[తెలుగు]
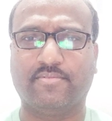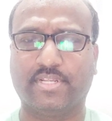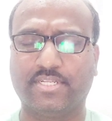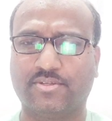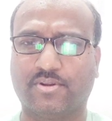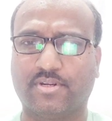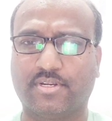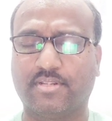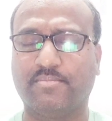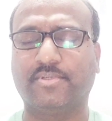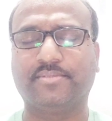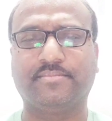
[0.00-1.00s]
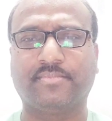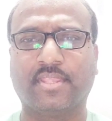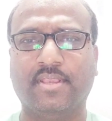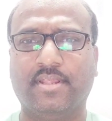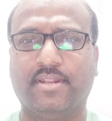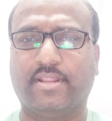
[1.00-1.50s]
ఫర్ షార్ట్ టర్మ్
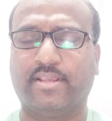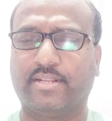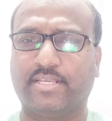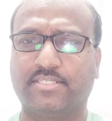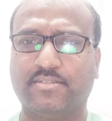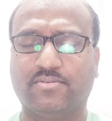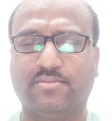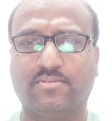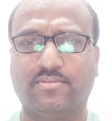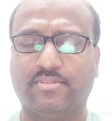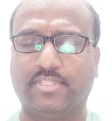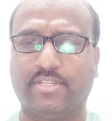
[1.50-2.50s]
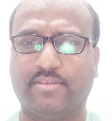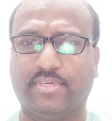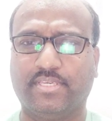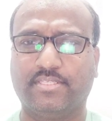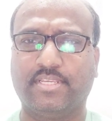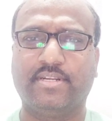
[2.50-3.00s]
లైక్ నెక్స్ట్ టూ టు త్రీ
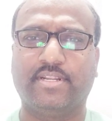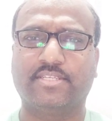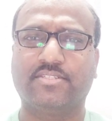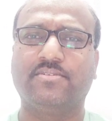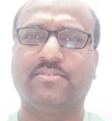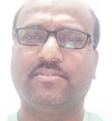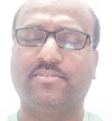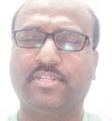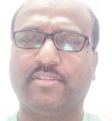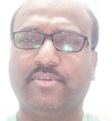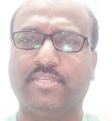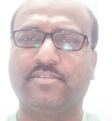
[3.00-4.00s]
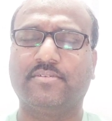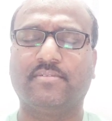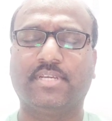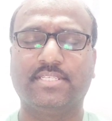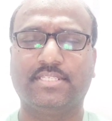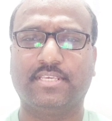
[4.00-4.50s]
వీక్స్ అండ్ నెక్స్ట్ టూ టు త్రీ వీక్స్
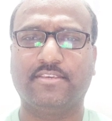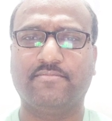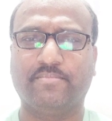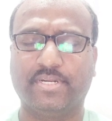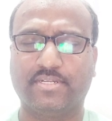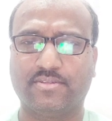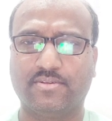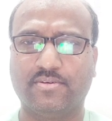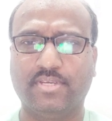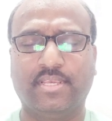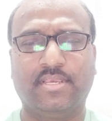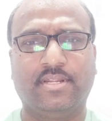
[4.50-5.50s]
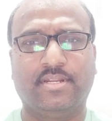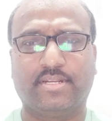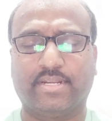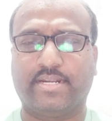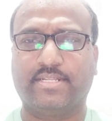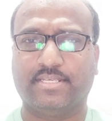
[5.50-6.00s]
కూడా సేఫ్ బెట్స్లో
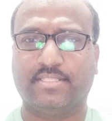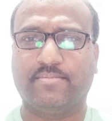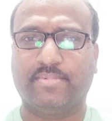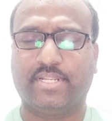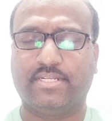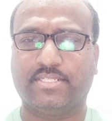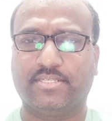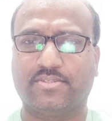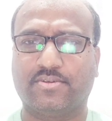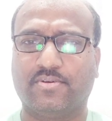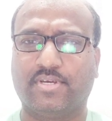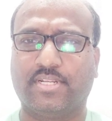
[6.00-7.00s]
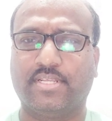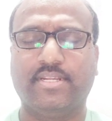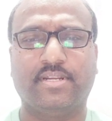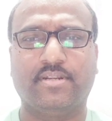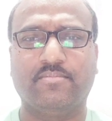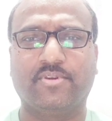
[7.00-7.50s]
ట్రేడ్స్ అయితే ప్లాన్ చేసుకోవాలి
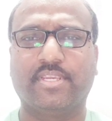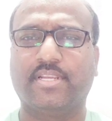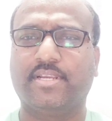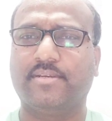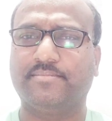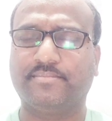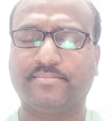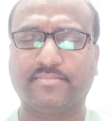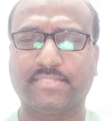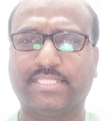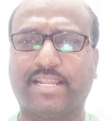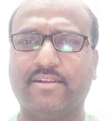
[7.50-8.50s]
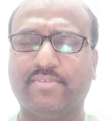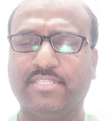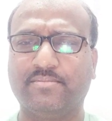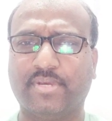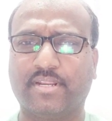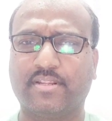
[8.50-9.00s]
అండ్ ముఖ్యంగా సైడ్
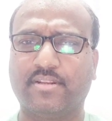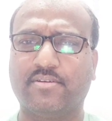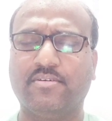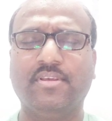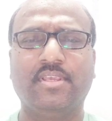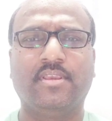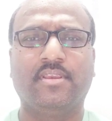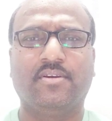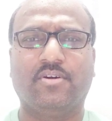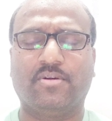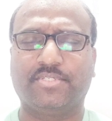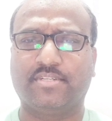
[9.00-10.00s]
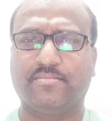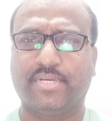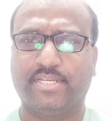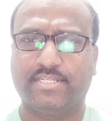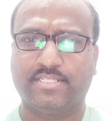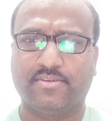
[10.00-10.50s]
వేస్ మార్కెట్లో ఆప్షన్
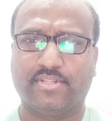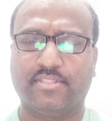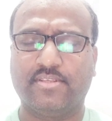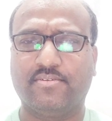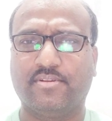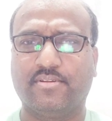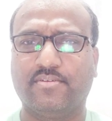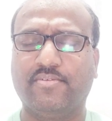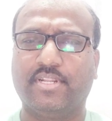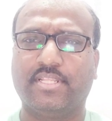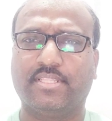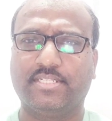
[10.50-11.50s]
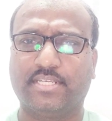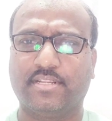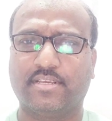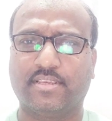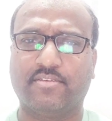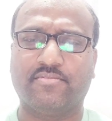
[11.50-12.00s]
బయర్స్ ఎవరైతే ఉన్నారో వాళ్ళైతే
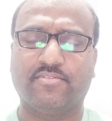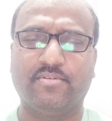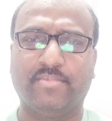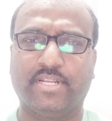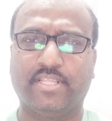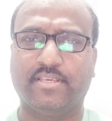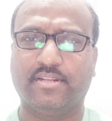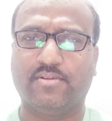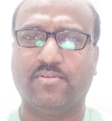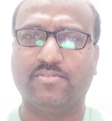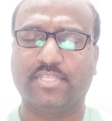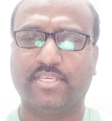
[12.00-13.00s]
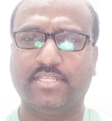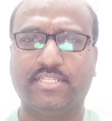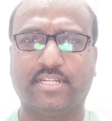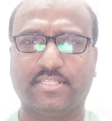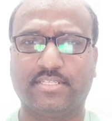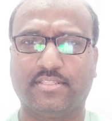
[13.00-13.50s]
చాలా కేర్ఫుల్ మనీ లూస్ అయ్యే
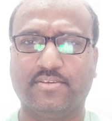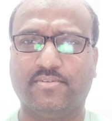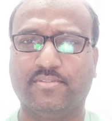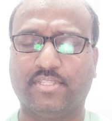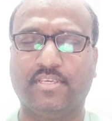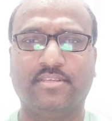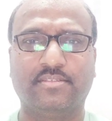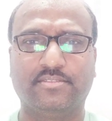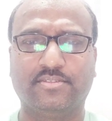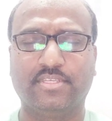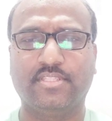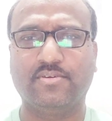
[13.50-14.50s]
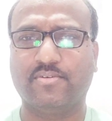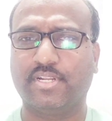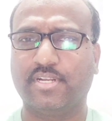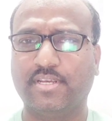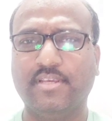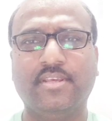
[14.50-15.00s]
ఛాన్స్ అయితే ఉంది సో ఇది
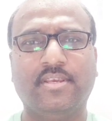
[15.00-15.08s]
ఓవరాల్గా